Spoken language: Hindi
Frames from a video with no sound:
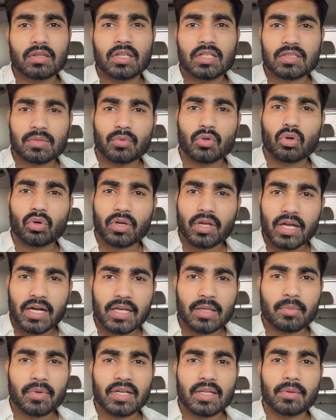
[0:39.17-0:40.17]
दस मिनट हो गए
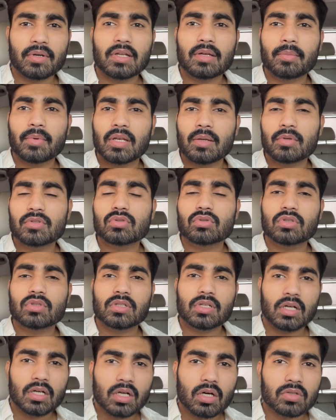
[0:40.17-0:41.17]
गाड़ी बैठे बैठे पहले मैं सोचा
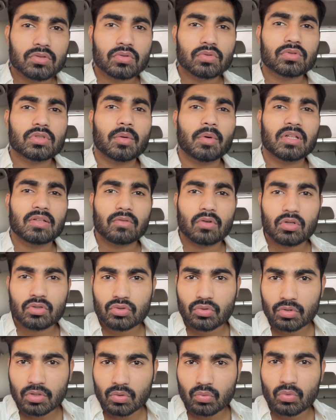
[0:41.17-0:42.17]
ठंडा हो जाऊँ उसके बाद ब्लॉग
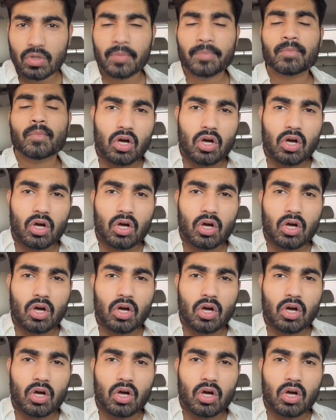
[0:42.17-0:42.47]
शूट करूँगा